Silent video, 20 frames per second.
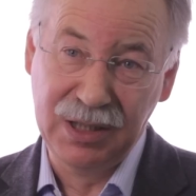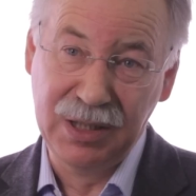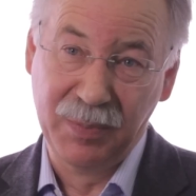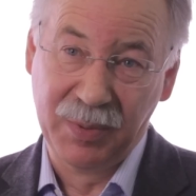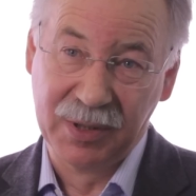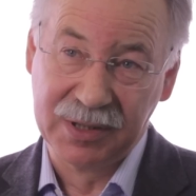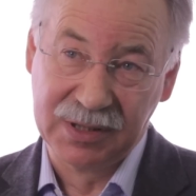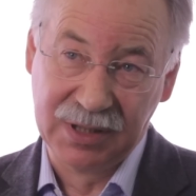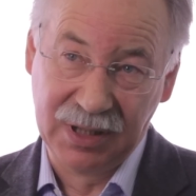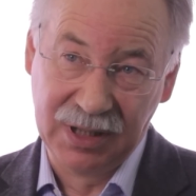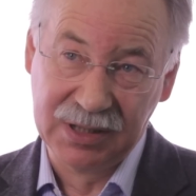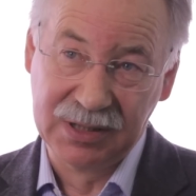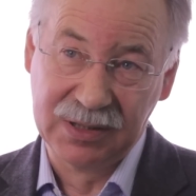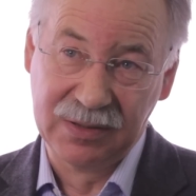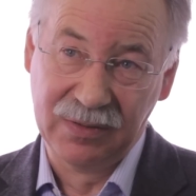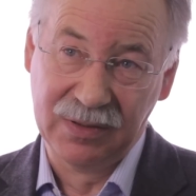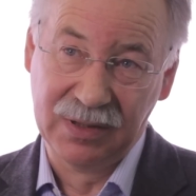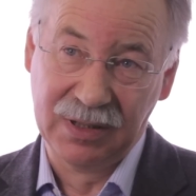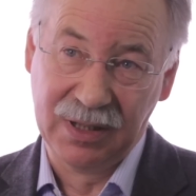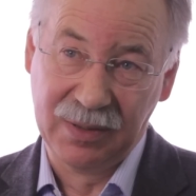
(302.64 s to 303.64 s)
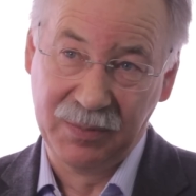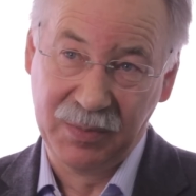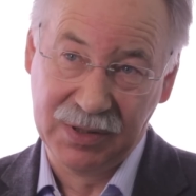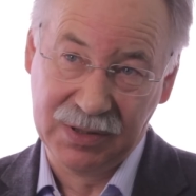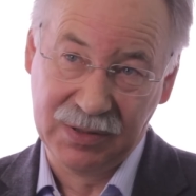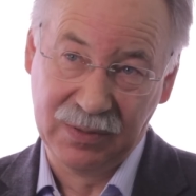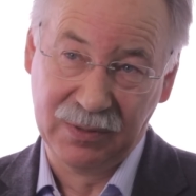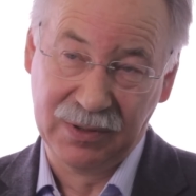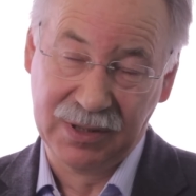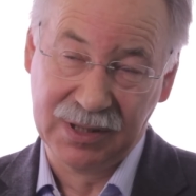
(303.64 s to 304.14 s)
непосредственно
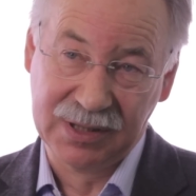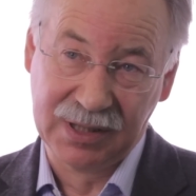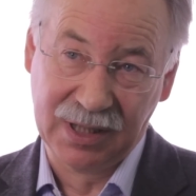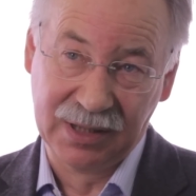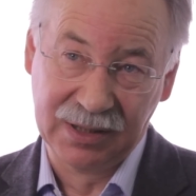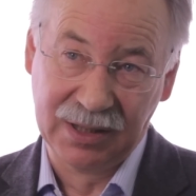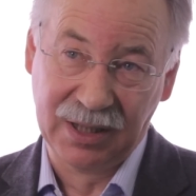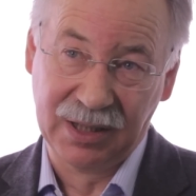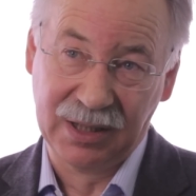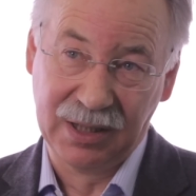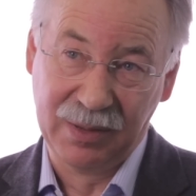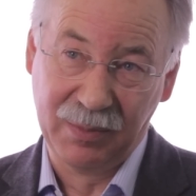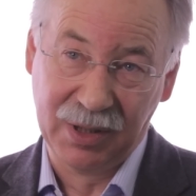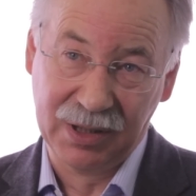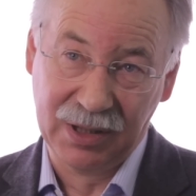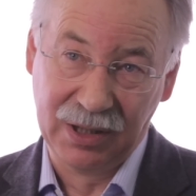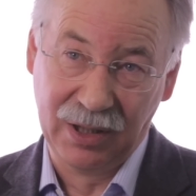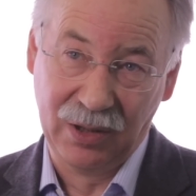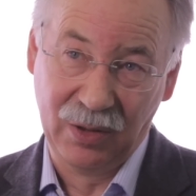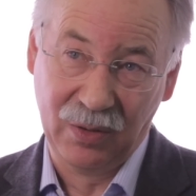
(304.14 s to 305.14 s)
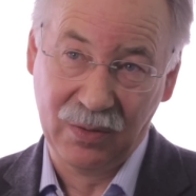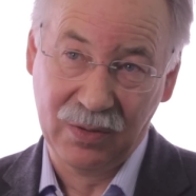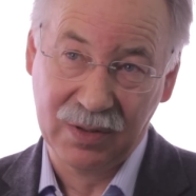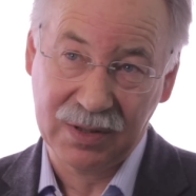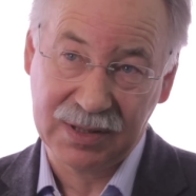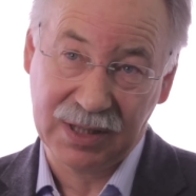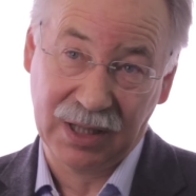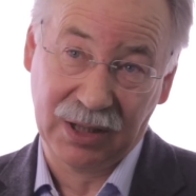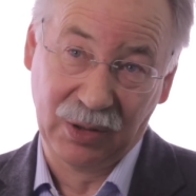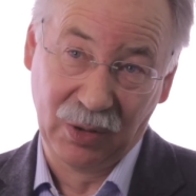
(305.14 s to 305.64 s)
описываются стандартной моделью.
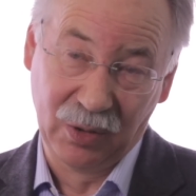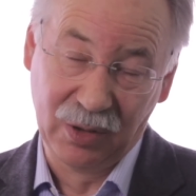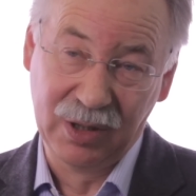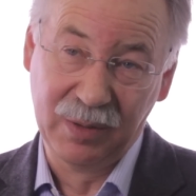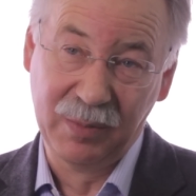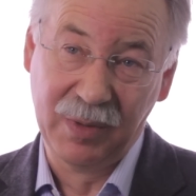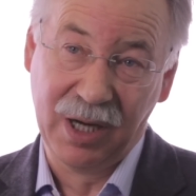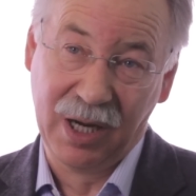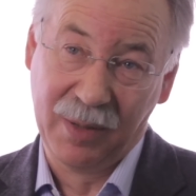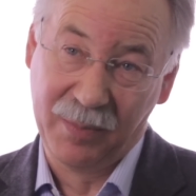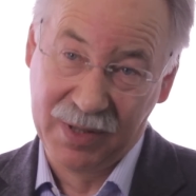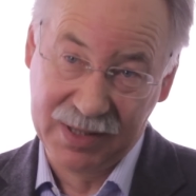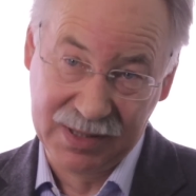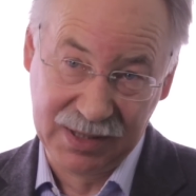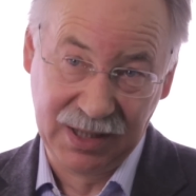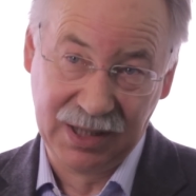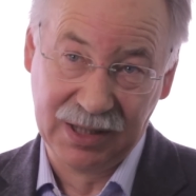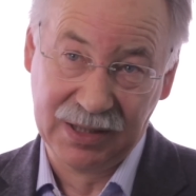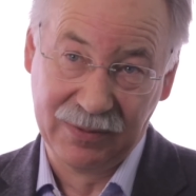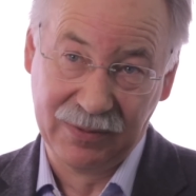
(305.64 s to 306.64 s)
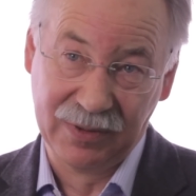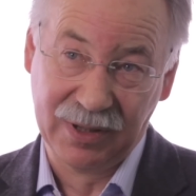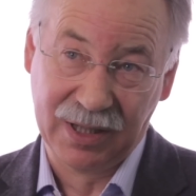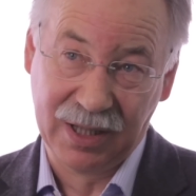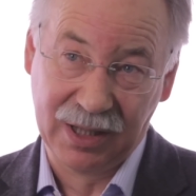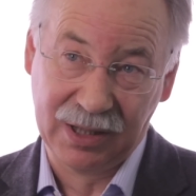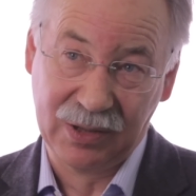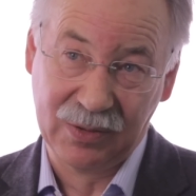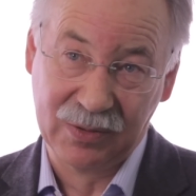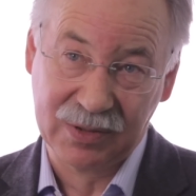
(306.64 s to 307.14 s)
С адронами опосредованно,
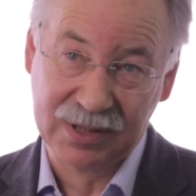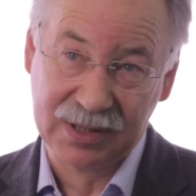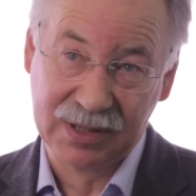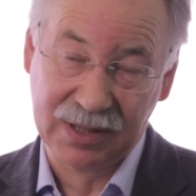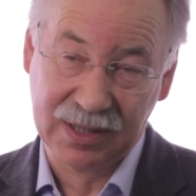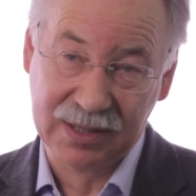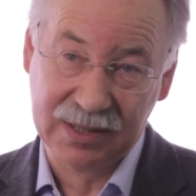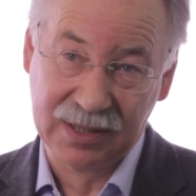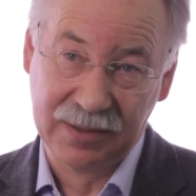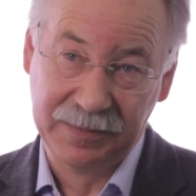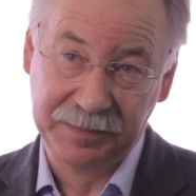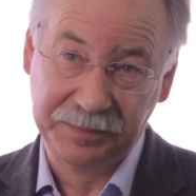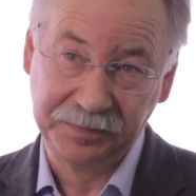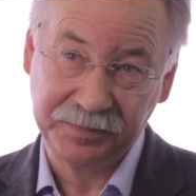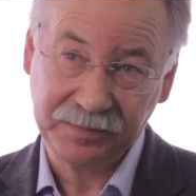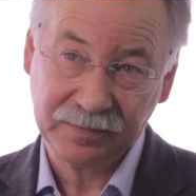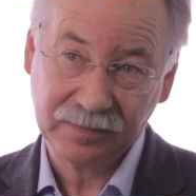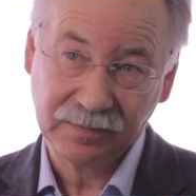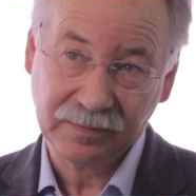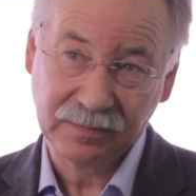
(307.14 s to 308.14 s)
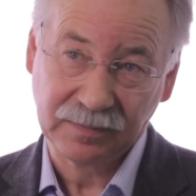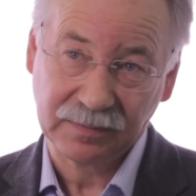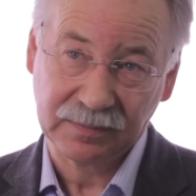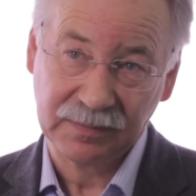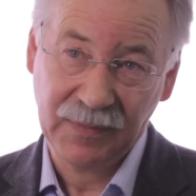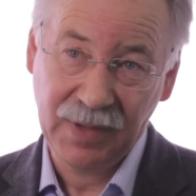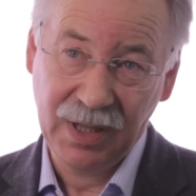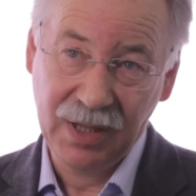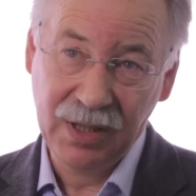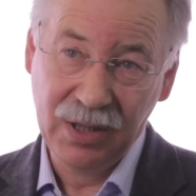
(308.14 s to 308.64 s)
как я уже сказал.
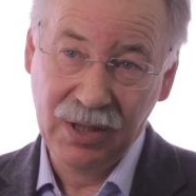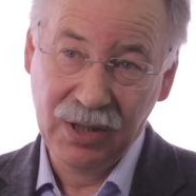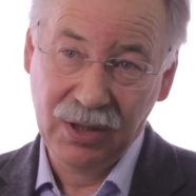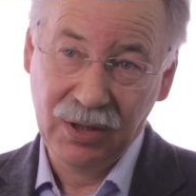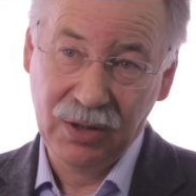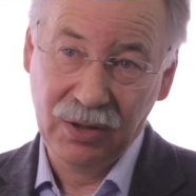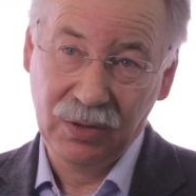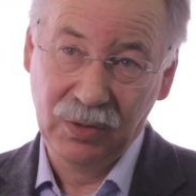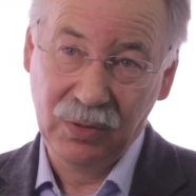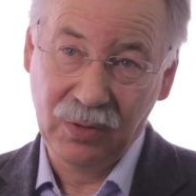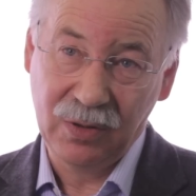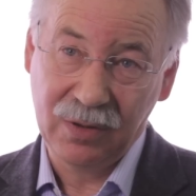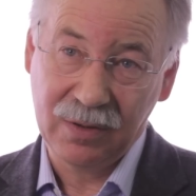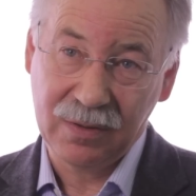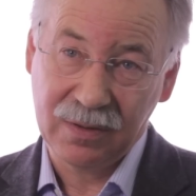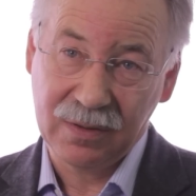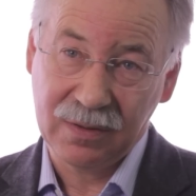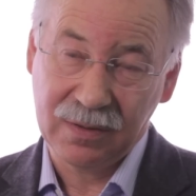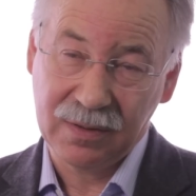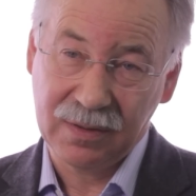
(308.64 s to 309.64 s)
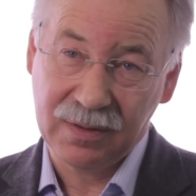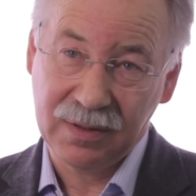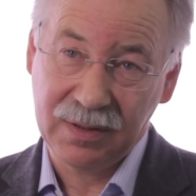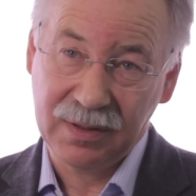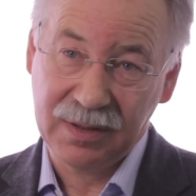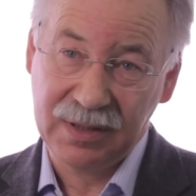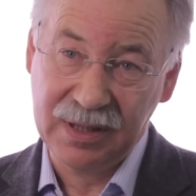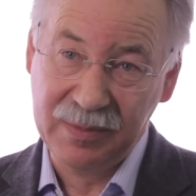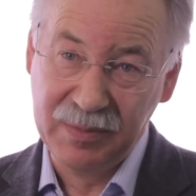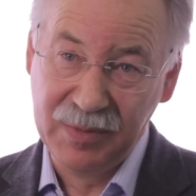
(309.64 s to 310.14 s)
Но,
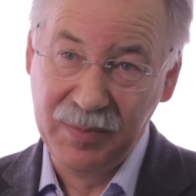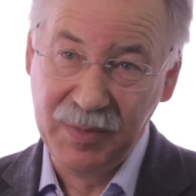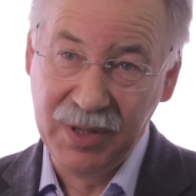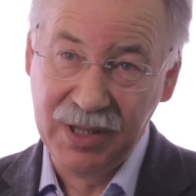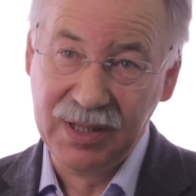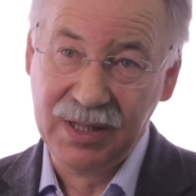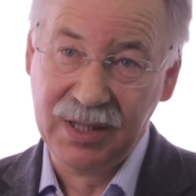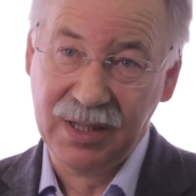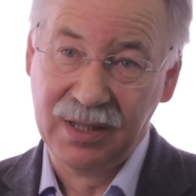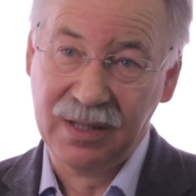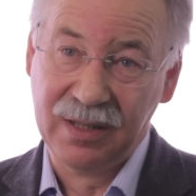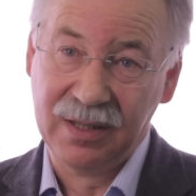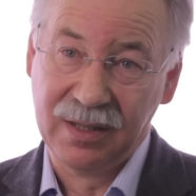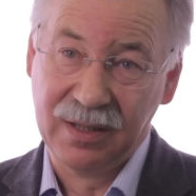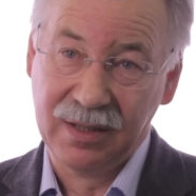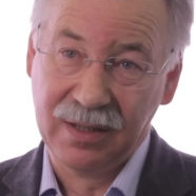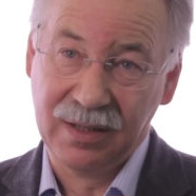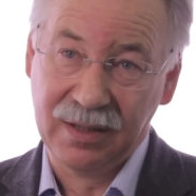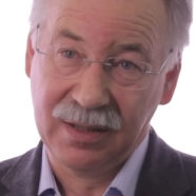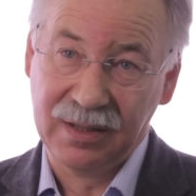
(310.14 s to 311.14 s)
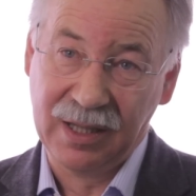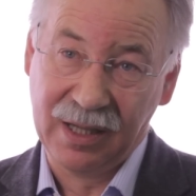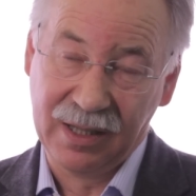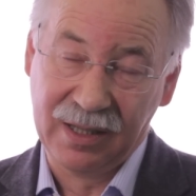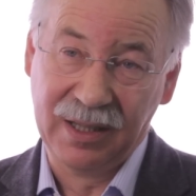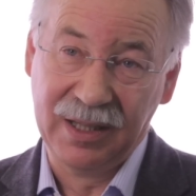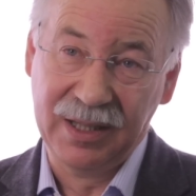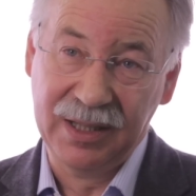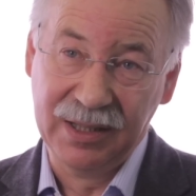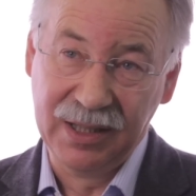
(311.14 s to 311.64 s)
тем не менее,
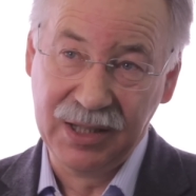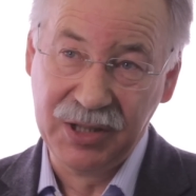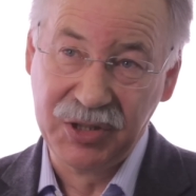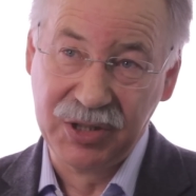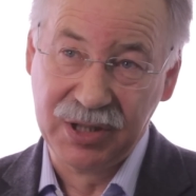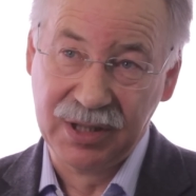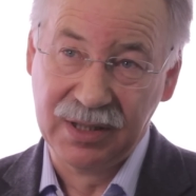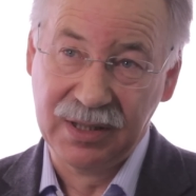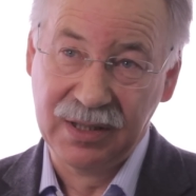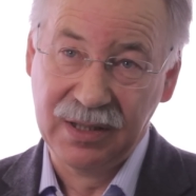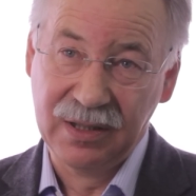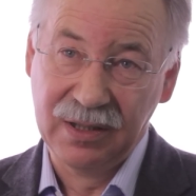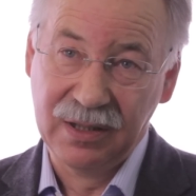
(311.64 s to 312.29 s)
так или иначе,